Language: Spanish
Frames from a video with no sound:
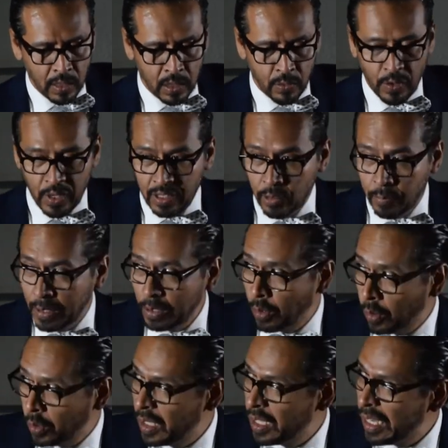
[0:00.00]
Diferentes
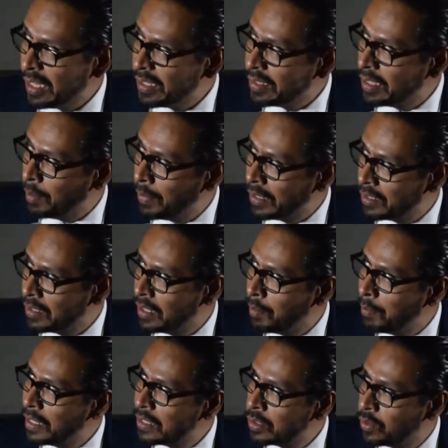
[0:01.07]
patologías, la
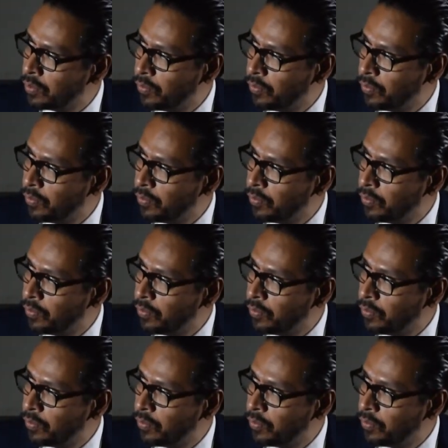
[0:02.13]
más,